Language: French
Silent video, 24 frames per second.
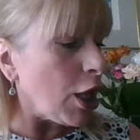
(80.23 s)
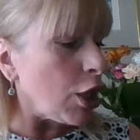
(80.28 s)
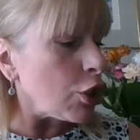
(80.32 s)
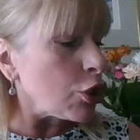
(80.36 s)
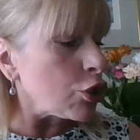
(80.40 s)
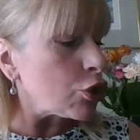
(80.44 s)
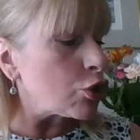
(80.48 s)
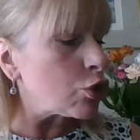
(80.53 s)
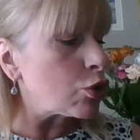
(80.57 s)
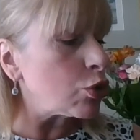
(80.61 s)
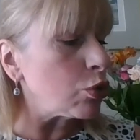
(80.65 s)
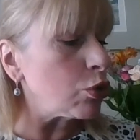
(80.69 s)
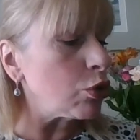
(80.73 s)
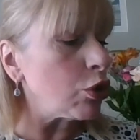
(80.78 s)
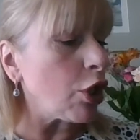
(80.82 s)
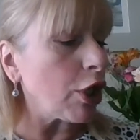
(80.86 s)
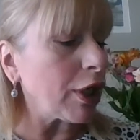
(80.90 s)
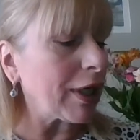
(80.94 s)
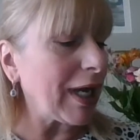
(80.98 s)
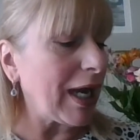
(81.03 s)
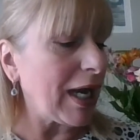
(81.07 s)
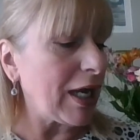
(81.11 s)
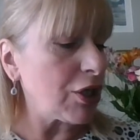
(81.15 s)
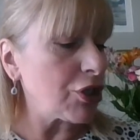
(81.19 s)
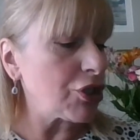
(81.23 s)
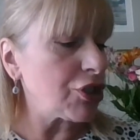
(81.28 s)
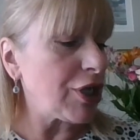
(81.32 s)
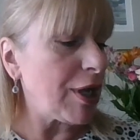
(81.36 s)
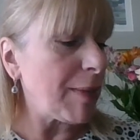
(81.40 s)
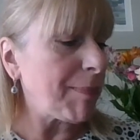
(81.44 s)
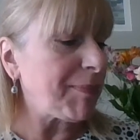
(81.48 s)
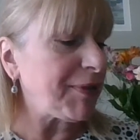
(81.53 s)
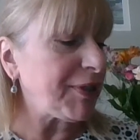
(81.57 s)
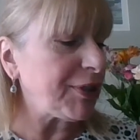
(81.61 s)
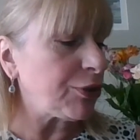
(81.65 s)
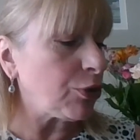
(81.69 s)
Sous le grand
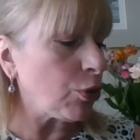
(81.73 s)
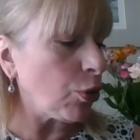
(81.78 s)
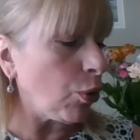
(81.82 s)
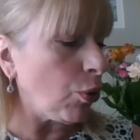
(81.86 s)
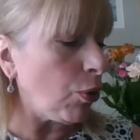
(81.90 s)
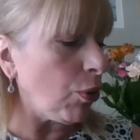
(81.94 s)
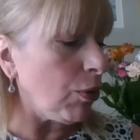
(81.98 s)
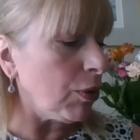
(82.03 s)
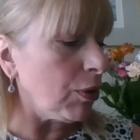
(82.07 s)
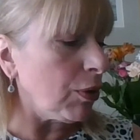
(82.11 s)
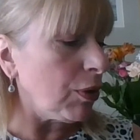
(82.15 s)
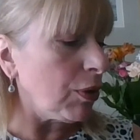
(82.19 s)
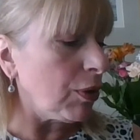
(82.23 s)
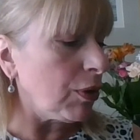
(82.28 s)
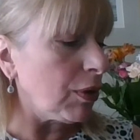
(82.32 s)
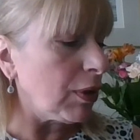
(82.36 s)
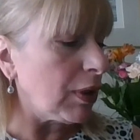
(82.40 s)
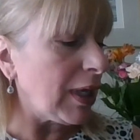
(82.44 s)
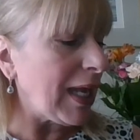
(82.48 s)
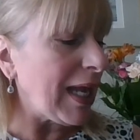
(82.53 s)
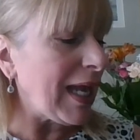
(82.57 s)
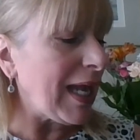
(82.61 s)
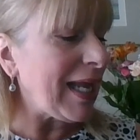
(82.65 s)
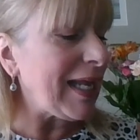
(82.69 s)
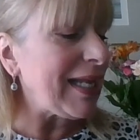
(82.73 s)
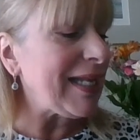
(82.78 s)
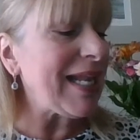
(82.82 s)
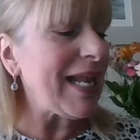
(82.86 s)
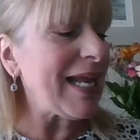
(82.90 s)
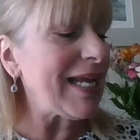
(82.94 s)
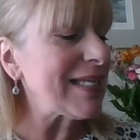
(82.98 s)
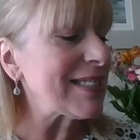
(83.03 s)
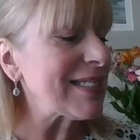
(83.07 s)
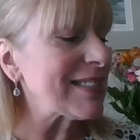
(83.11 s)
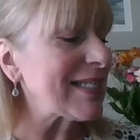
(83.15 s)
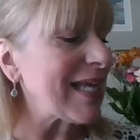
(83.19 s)
chapiteau,
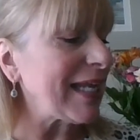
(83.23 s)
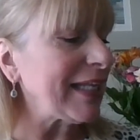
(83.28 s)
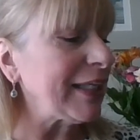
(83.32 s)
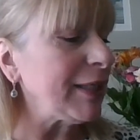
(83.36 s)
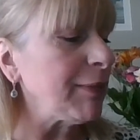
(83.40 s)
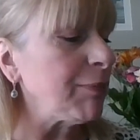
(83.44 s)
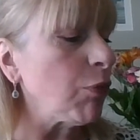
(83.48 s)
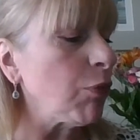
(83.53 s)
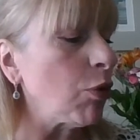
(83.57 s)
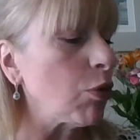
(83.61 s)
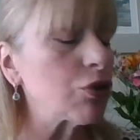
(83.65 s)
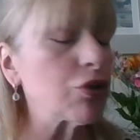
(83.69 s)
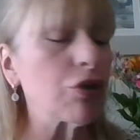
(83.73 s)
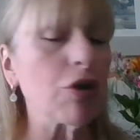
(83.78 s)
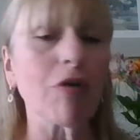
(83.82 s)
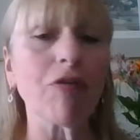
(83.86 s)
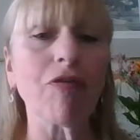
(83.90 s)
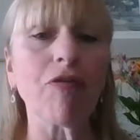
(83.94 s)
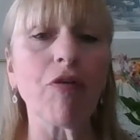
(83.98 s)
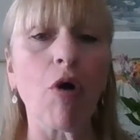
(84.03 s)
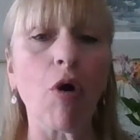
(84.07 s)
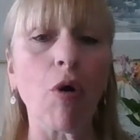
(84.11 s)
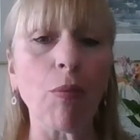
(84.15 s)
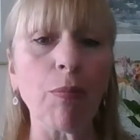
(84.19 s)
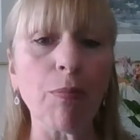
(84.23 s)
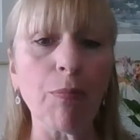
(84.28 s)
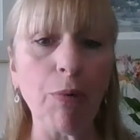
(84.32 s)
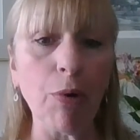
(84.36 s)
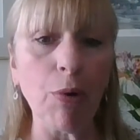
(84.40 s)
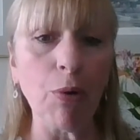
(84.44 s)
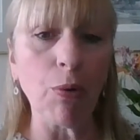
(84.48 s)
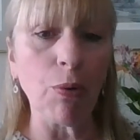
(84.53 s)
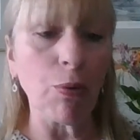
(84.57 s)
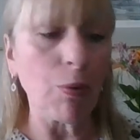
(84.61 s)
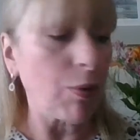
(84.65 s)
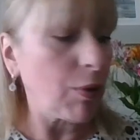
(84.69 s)
les animaux se font
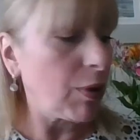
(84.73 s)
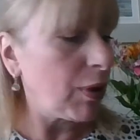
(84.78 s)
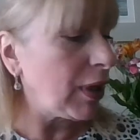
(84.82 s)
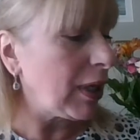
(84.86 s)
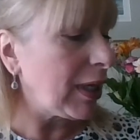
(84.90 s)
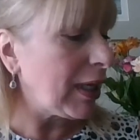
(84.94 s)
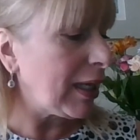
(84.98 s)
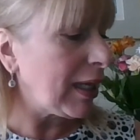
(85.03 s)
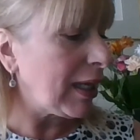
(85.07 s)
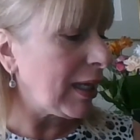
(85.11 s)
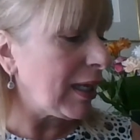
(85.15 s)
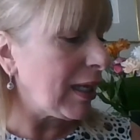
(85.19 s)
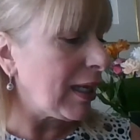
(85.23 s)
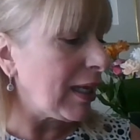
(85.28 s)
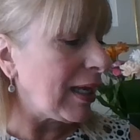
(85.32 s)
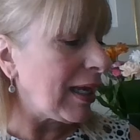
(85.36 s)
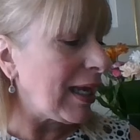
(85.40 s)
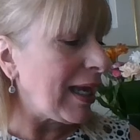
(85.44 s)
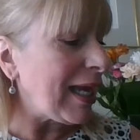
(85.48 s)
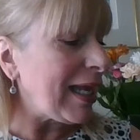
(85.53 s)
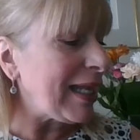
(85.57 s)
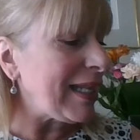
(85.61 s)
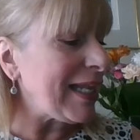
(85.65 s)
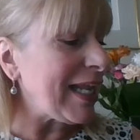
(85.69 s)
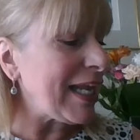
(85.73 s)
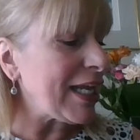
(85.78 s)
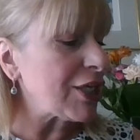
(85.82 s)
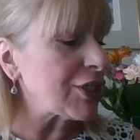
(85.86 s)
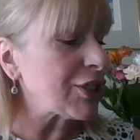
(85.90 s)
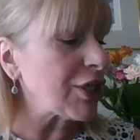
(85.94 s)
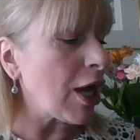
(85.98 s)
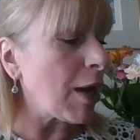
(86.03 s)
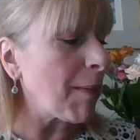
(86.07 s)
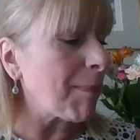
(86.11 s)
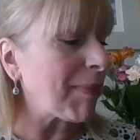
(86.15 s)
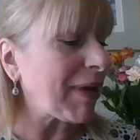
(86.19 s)
beaux. Les
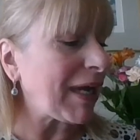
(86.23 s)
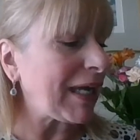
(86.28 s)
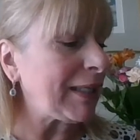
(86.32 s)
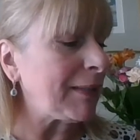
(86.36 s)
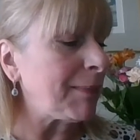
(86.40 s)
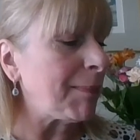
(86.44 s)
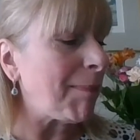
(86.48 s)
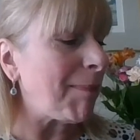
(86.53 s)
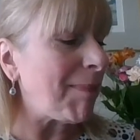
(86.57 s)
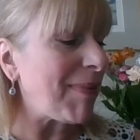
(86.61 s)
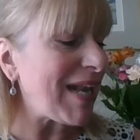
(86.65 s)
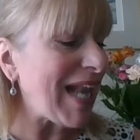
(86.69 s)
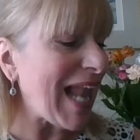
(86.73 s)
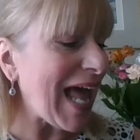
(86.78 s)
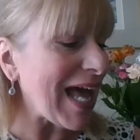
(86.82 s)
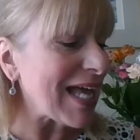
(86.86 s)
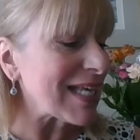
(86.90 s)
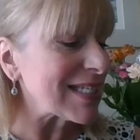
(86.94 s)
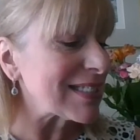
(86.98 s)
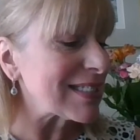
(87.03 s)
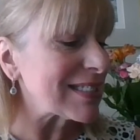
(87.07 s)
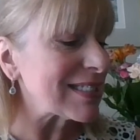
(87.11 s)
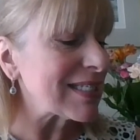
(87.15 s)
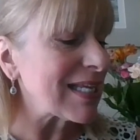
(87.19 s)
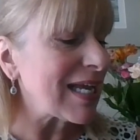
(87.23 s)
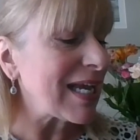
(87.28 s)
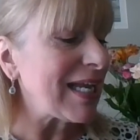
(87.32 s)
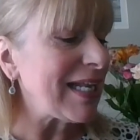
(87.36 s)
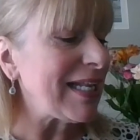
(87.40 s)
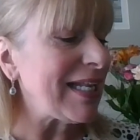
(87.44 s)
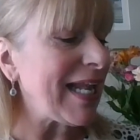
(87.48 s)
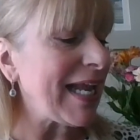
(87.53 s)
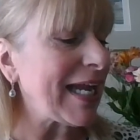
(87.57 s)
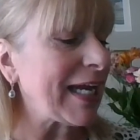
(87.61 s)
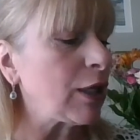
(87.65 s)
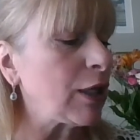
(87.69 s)
gens prennent place,
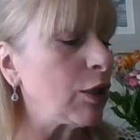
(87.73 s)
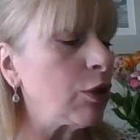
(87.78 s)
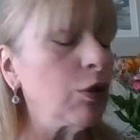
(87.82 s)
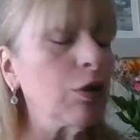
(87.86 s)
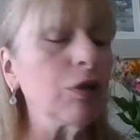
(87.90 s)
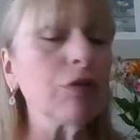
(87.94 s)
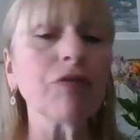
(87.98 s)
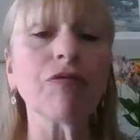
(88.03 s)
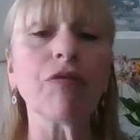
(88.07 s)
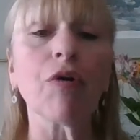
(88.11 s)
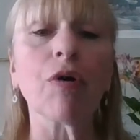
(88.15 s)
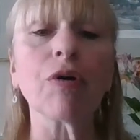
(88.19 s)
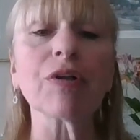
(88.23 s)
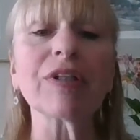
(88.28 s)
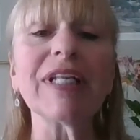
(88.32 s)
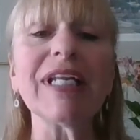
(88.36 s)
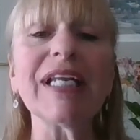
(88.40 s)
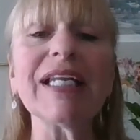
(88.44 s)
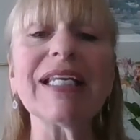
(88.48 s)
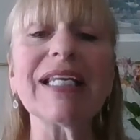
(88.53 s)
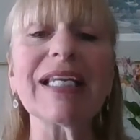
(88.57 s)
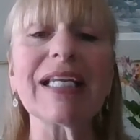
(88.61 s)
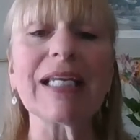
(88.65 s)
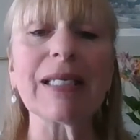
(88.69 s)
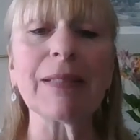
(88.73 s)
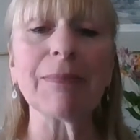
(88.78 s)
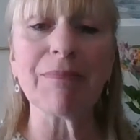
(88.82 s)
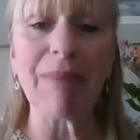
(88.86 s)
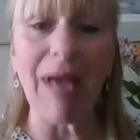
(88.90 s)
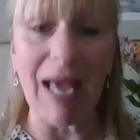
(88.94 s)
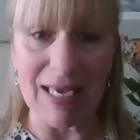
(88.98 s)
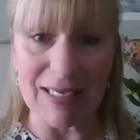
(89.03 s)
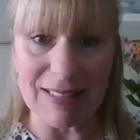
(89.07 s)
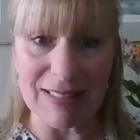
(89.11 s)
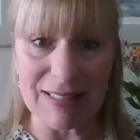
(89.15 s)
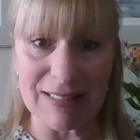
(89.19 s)
les clowns font des
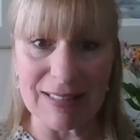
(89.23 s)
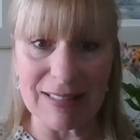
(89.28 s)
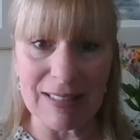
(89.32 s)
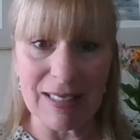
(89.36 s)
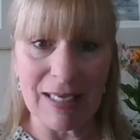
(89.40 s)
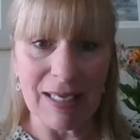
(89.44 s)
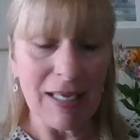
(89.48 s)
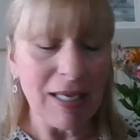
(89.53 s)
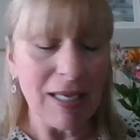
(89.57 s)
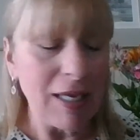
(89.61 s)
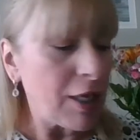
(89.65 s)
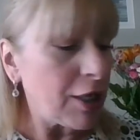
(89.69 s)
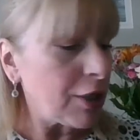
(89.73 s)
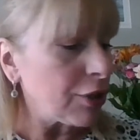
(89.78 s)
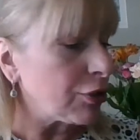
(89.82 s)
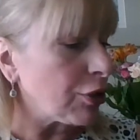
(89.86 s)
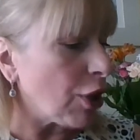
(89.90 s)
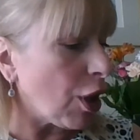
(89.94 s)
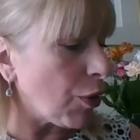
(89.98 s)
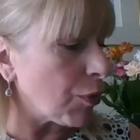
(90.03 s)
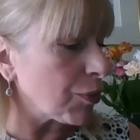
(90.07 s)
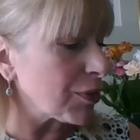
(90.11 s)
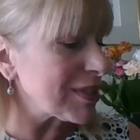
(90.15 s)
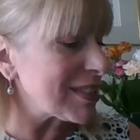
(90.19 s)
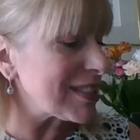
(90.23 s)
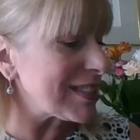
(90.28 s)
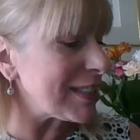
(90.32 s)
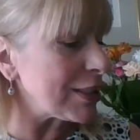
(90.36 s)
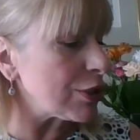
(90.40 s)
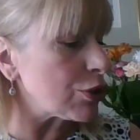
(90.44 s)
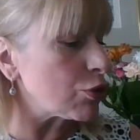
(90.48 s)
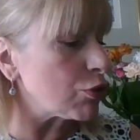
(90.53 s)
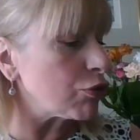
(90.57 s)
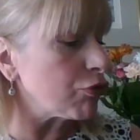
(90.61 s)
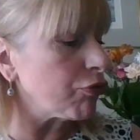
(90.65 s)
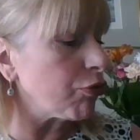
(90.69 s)
grimaces. Donc, si
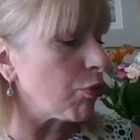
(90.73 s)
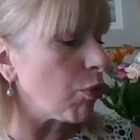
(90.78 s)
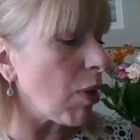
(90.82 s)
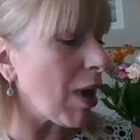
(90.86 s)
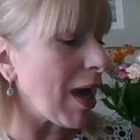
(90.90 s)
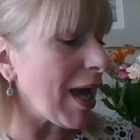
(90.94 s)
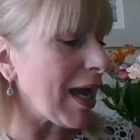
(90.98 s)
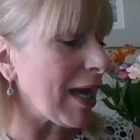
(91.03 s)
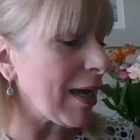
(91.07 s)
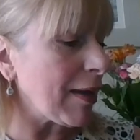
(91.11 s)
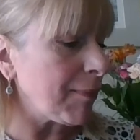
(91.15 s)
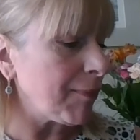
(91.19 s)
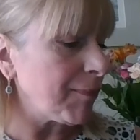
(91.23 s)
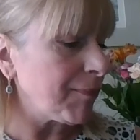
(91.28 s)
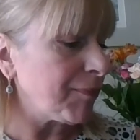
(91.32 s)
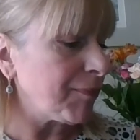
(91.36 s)
tu vois